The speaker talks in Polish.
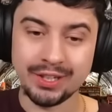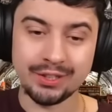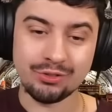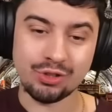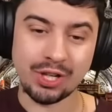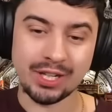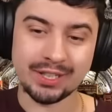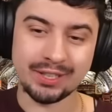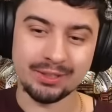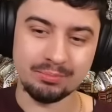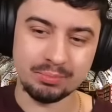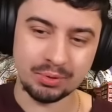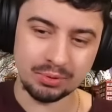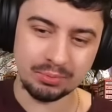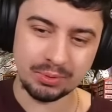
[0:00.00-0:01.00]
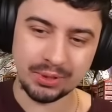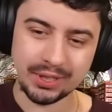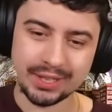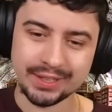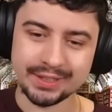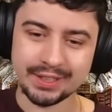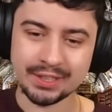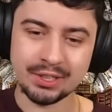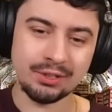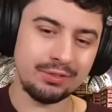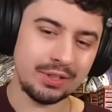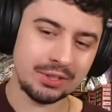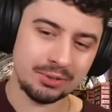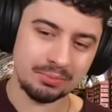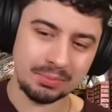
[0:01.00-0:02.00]
czarny próbuje
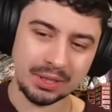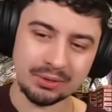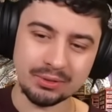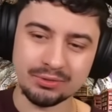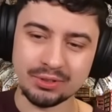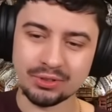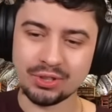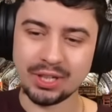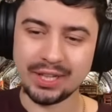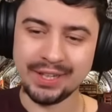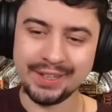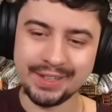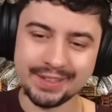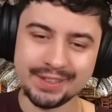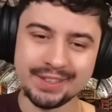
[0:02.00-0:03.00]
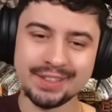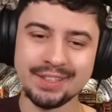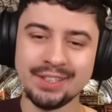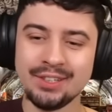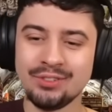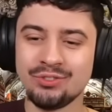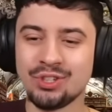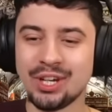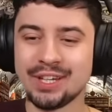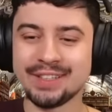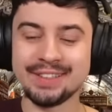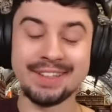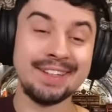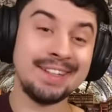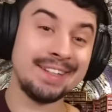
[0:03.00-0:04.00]
atakować, biały wieża E1,
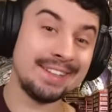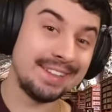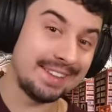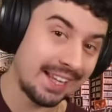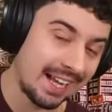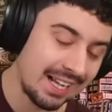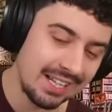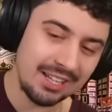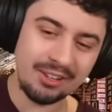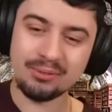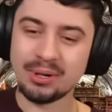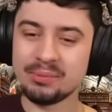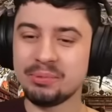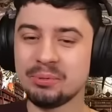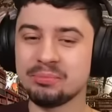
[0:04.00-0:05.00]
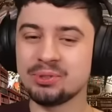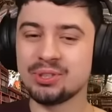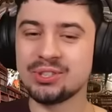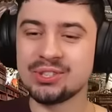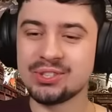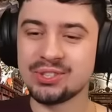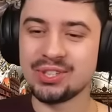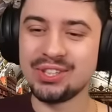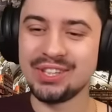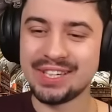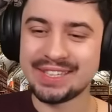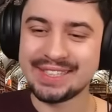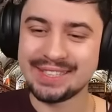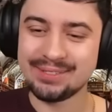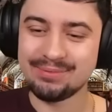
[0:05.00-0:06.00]
czarny dalej łapie przestrzeń na
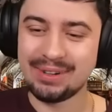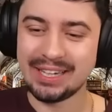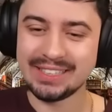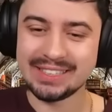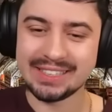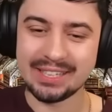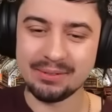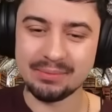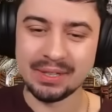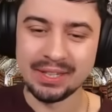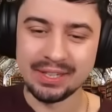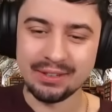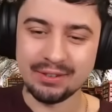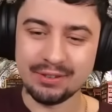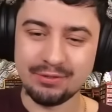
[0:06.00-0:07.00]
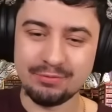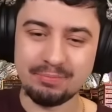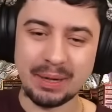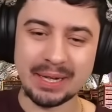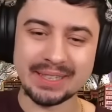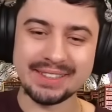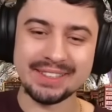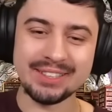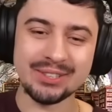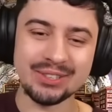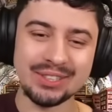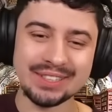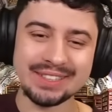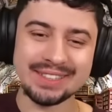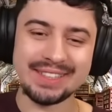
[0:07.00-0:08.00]
hetmańskim e, w partii
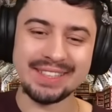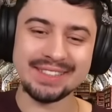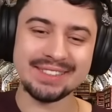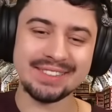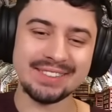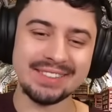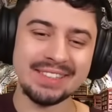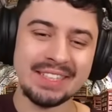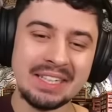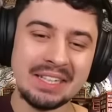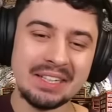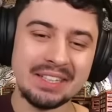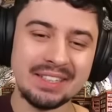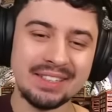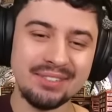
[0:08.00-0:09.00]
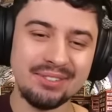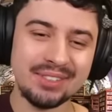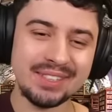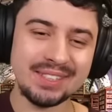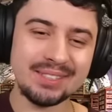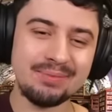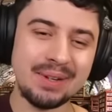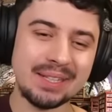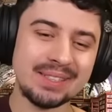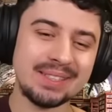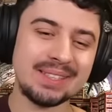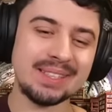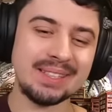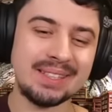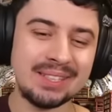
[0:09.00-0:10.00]
Goniec D3. E, no więc
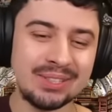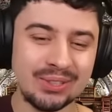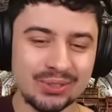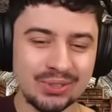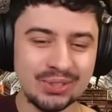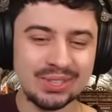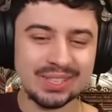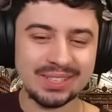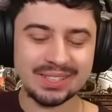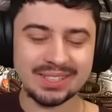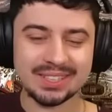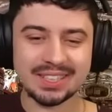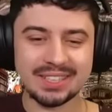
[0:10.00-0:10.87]
zobaczcie, troszeczkę